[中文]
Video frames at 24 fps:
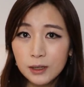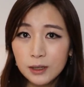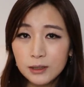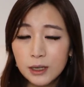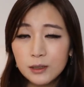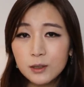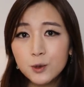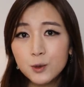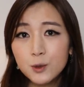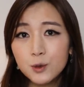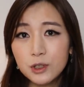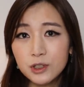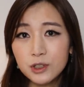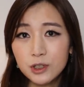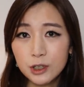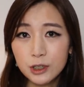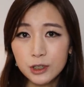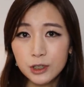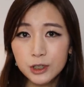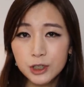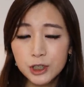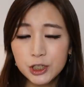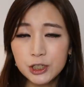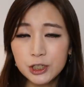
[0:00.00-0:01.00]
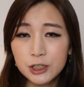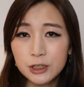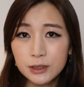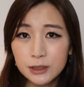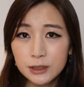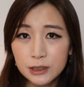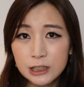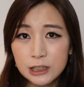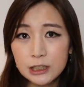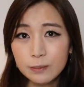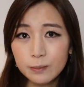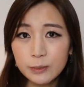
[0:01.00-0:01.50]
它的作者是
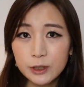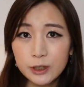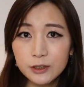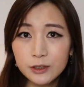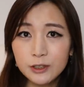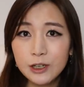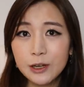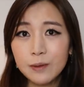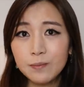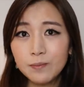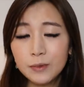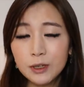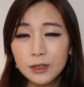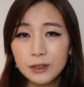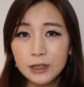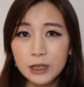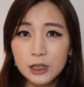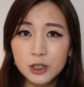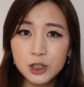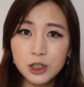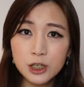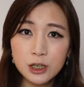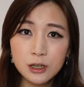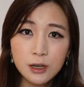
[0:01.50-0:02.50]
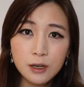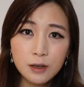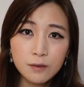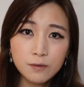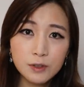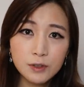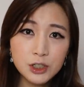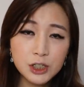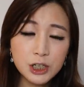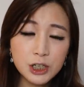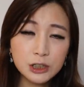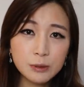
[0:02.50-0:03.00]
匿名人，但是
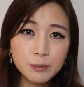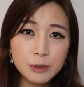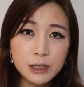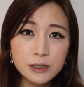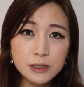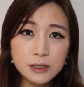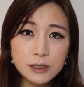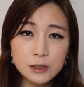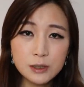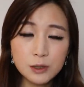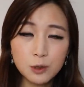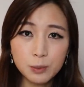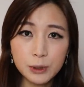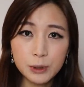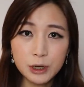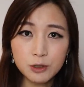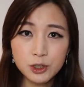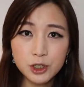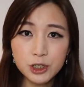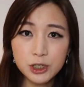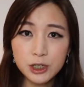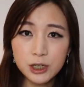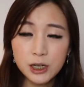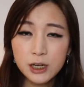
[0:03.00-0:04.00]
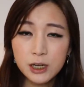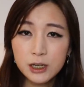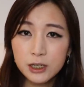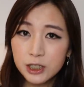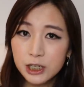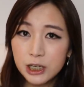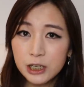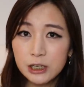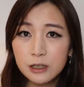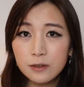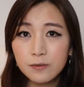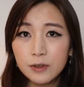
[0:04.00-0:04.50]
文章的编辑又表示，
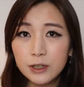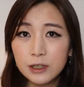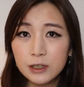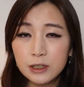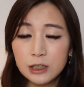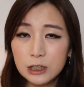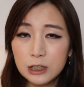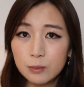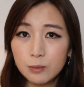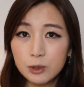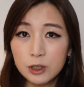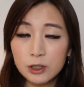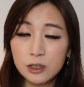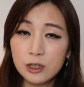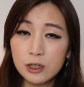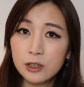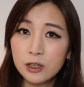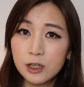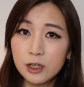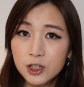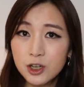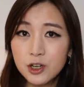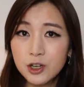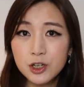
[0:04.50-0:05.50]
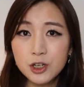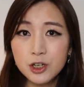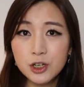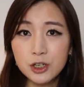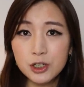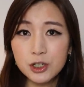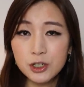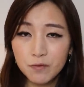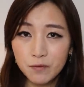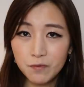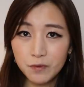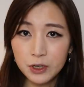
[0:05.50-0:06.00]
这一位匿名人的真
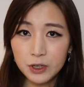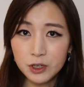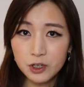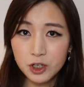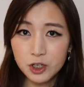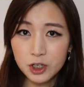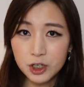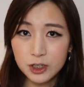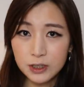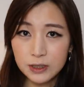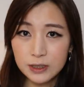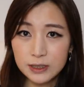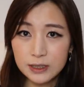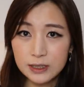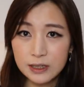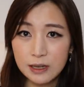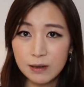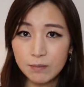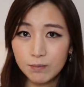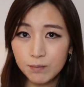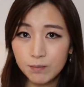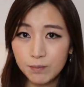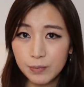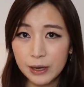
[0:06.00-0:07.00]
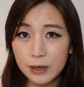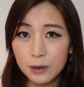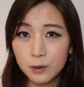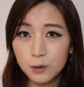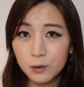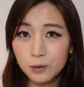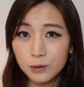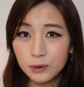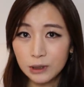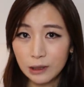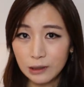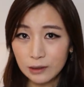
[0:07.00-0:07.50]
实身份是前白
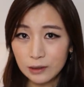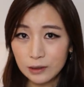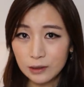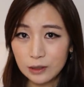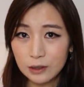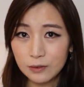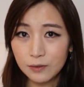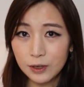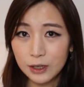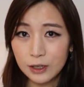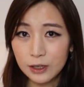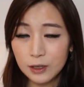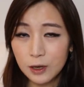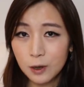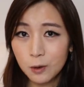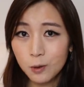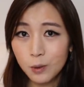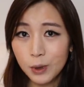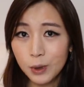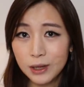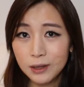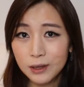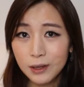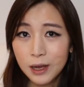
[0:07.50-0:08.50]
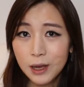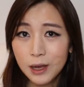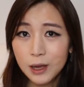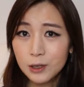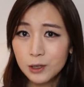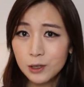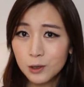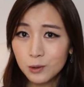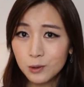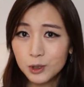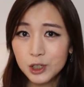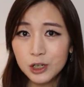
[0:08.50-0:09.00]
宫的一位高官，
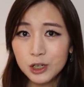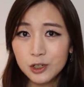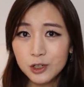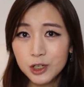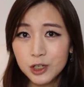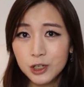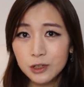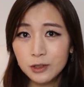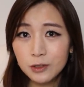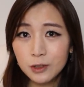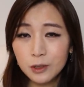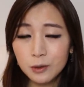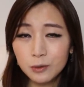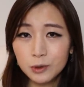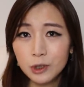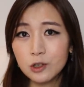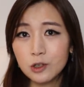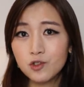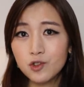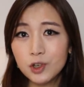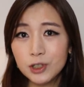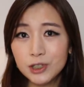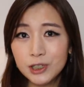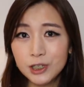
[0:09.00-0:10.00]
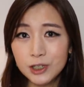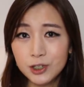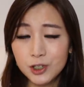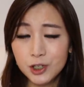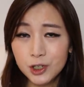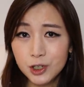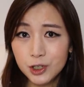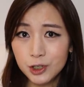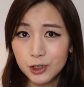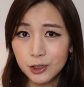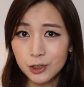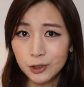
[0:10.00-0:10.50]
有着深厚的专业
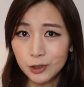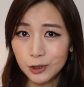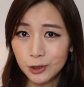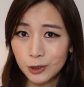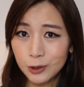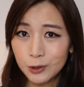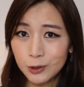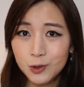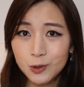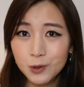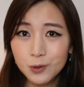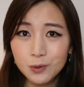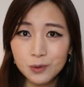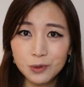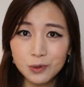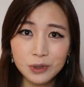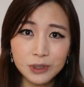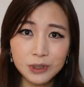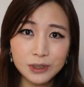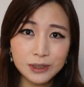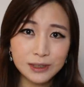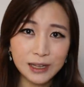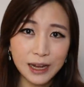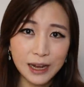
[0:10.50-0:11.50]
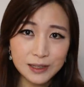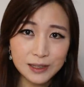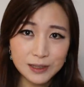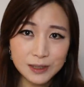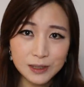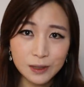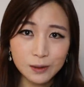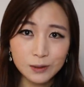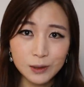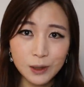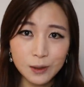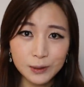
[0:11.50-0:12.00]
知识和中国打
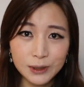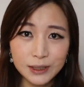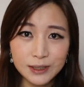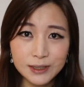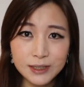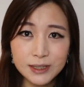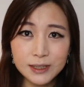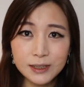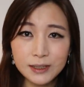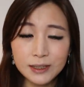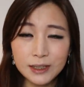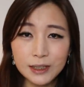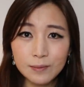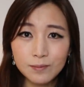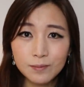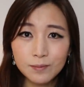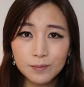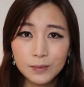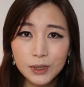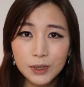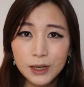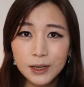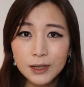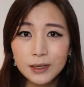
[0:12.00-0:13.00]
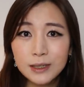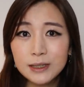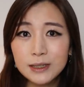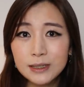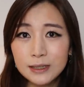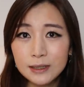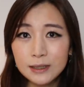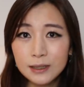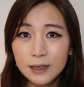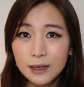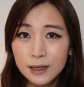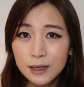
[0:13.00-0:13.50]
交道的经历，因
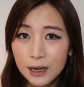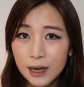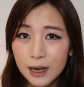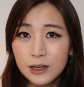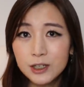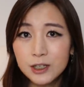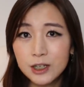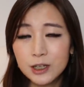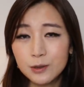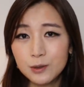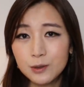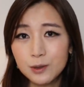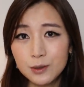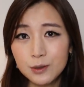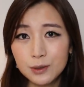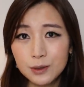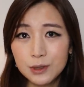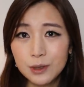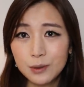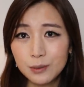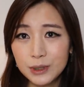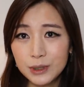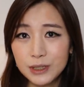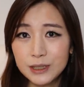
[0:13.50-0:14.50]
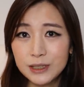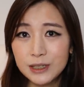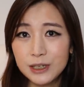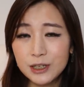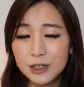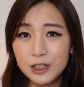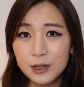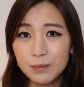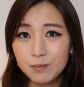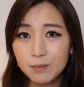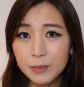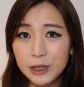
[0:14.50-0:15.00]
此看上去有一
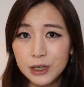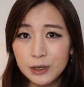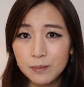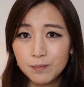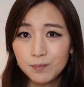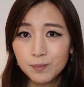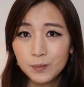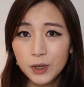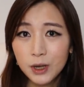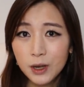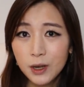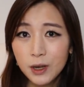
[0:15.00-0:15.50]
些神秘。